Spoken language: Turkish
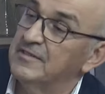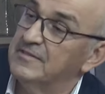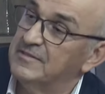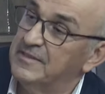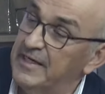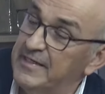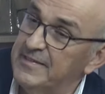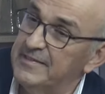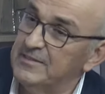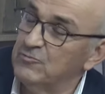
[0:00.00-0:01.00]

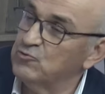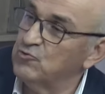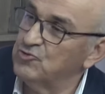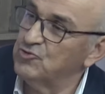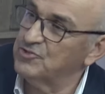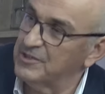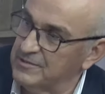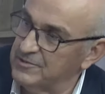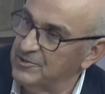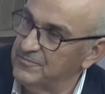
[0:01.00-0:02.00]
Diğerleri usulsüz
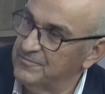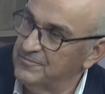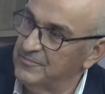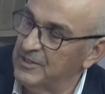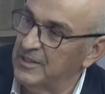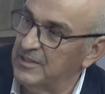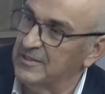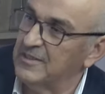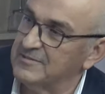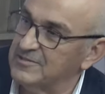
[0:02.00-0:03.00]
satış, mera
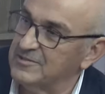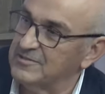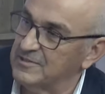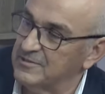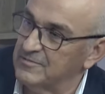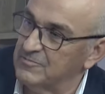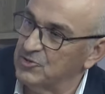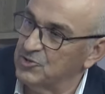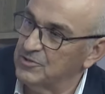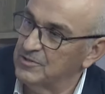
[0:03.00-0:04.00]
arazisi satılmış.
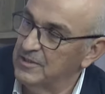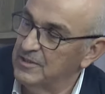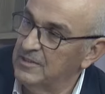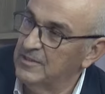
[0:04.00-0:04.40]
Hı hı.